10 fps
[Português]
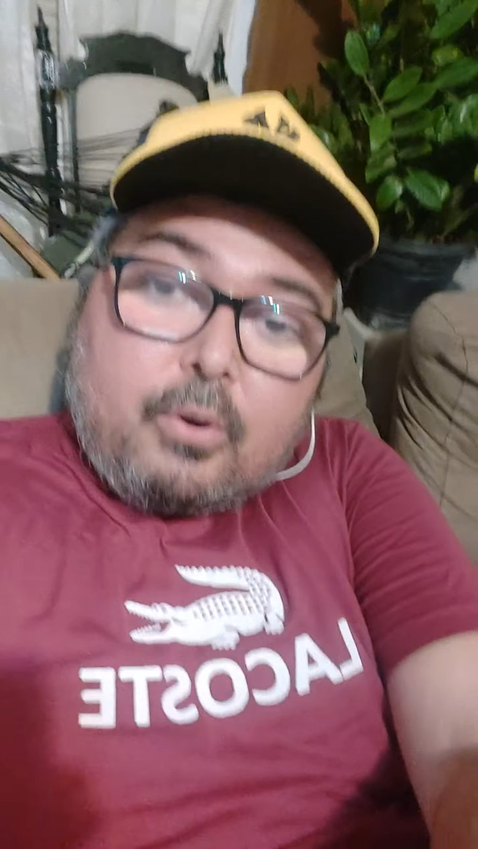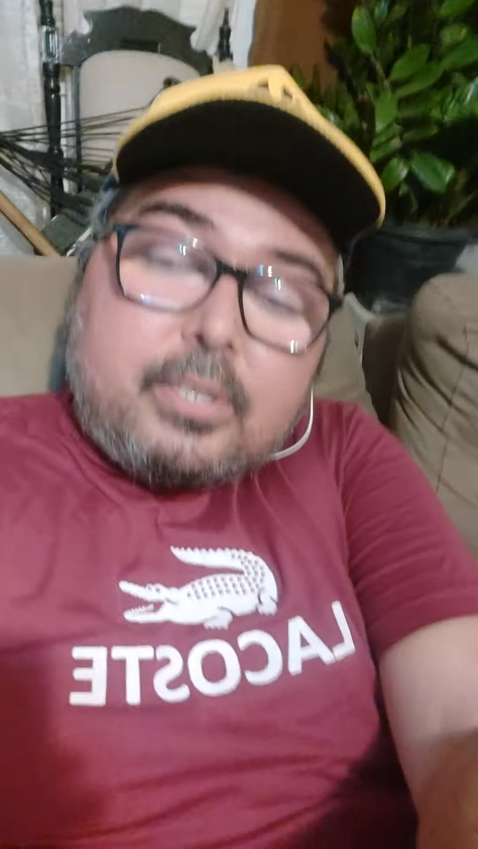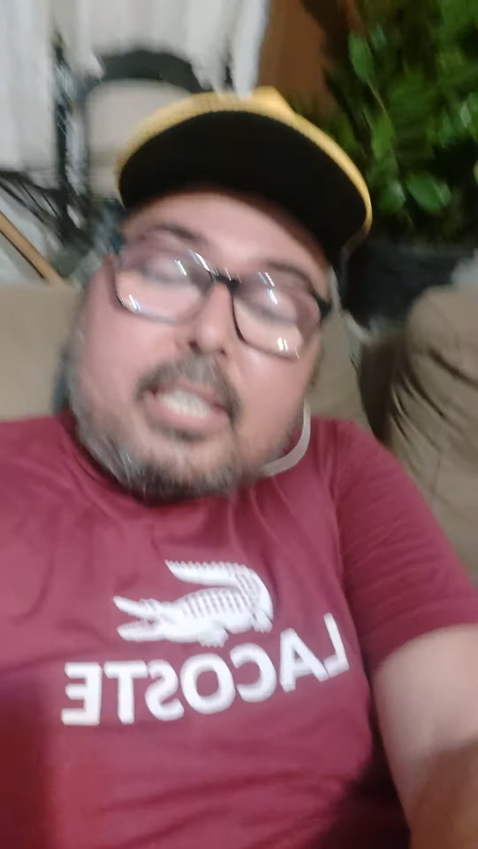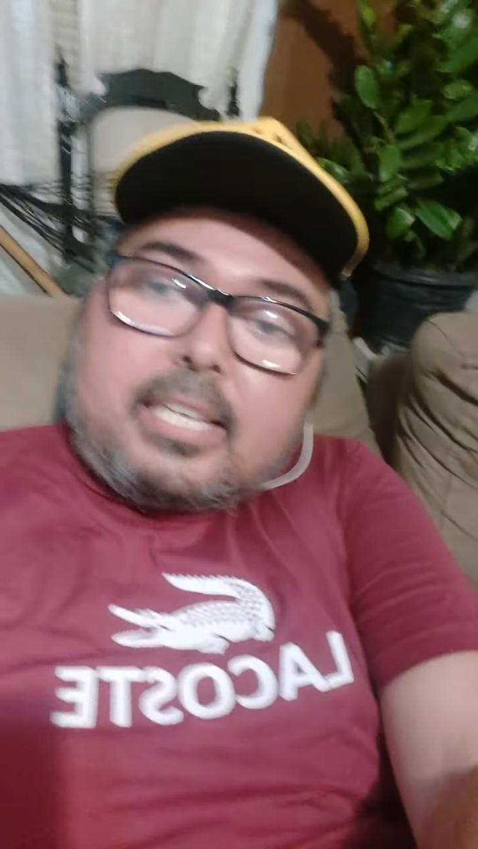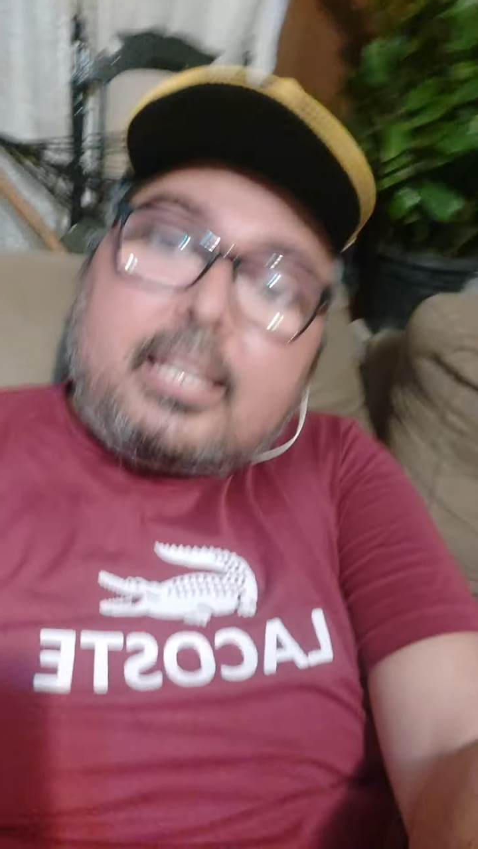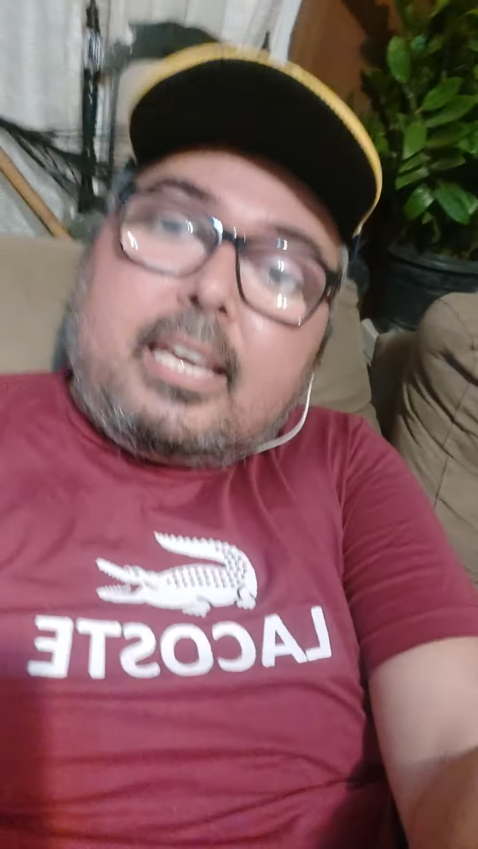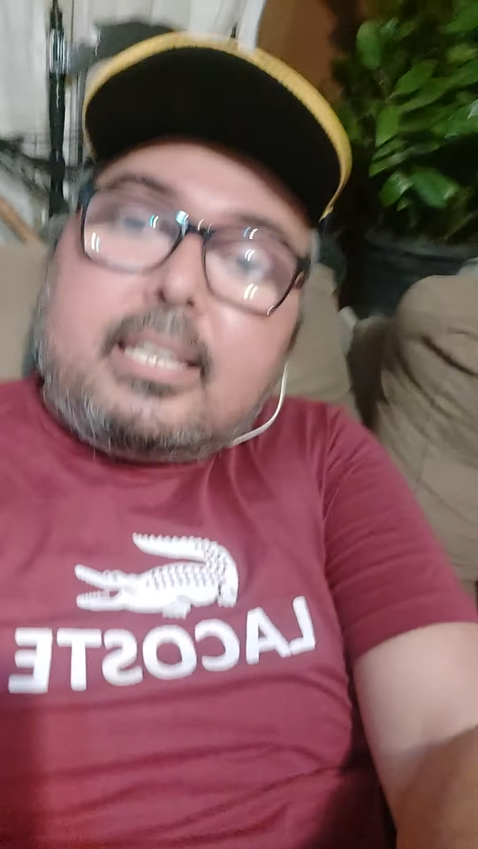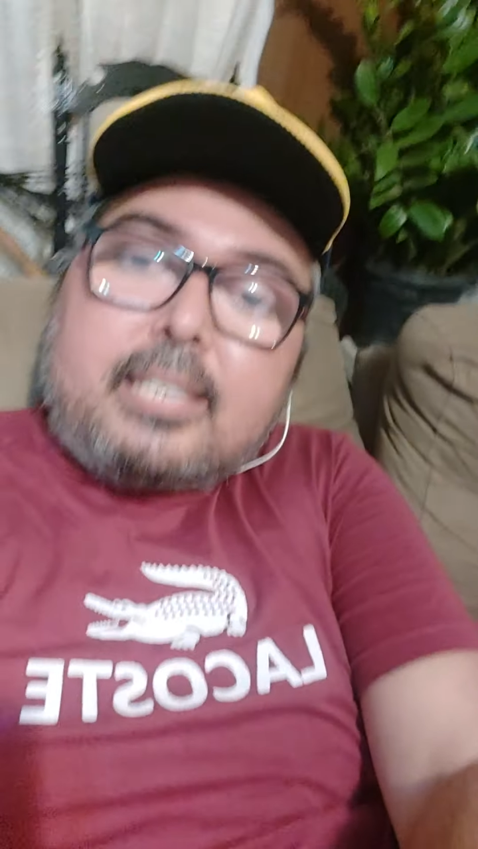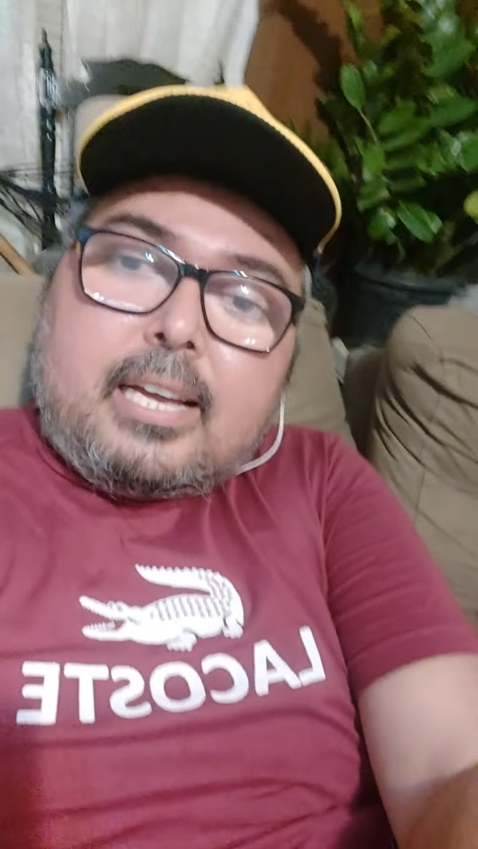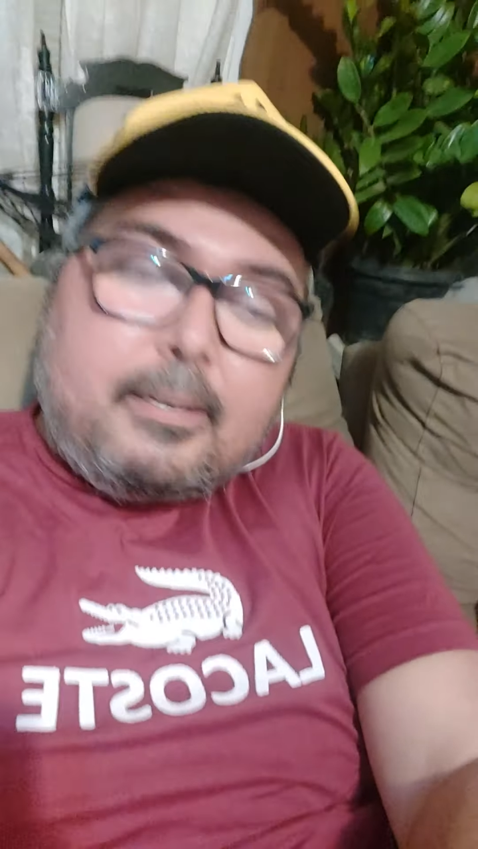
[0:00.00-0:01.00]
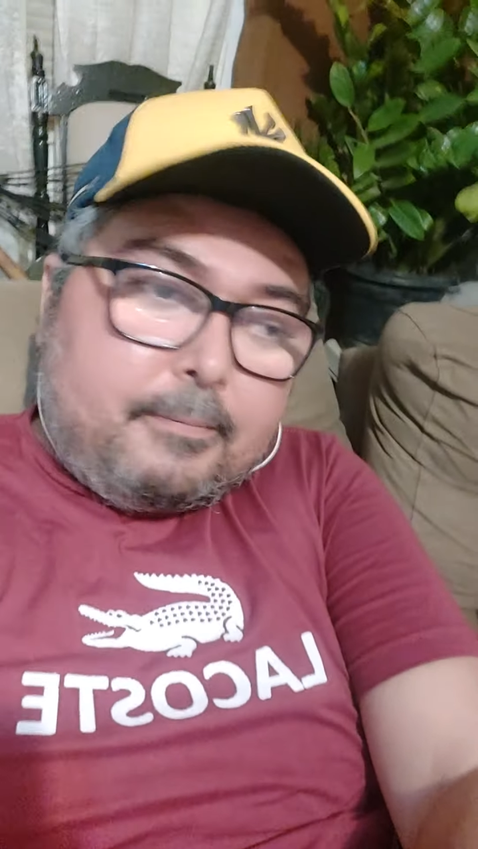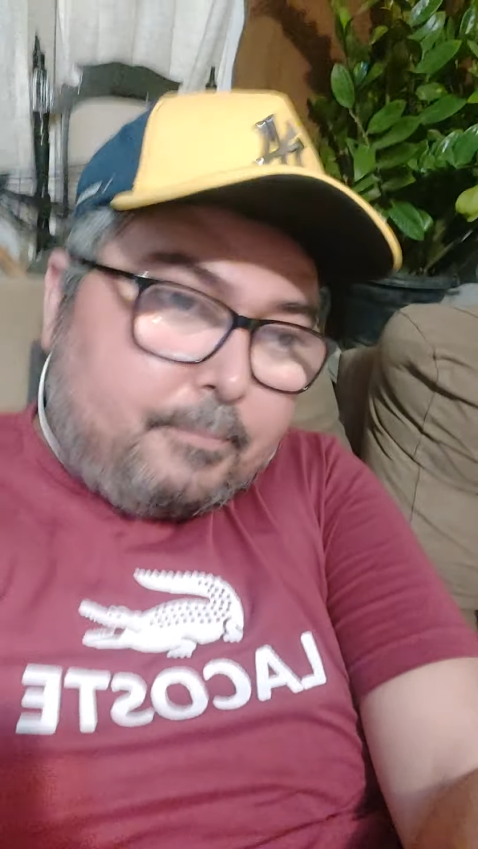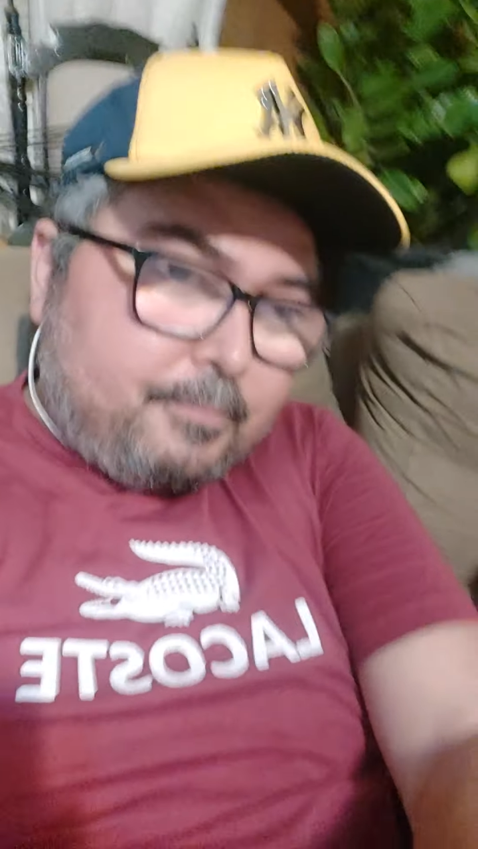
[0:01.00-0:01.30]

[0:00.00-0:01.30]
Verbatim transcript: Com certeza